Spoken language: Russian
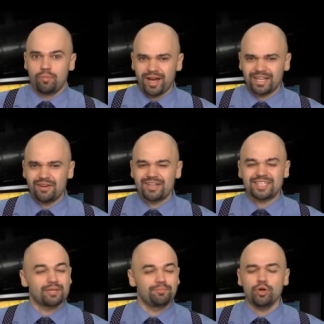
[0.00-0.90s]
пока для вас
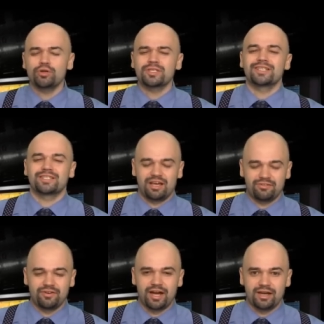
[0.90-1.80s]
это просто
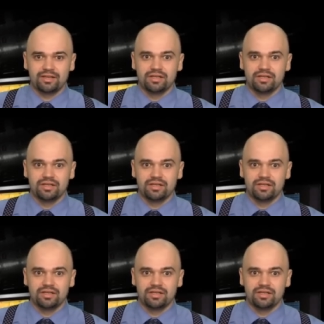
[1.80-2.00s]
слова.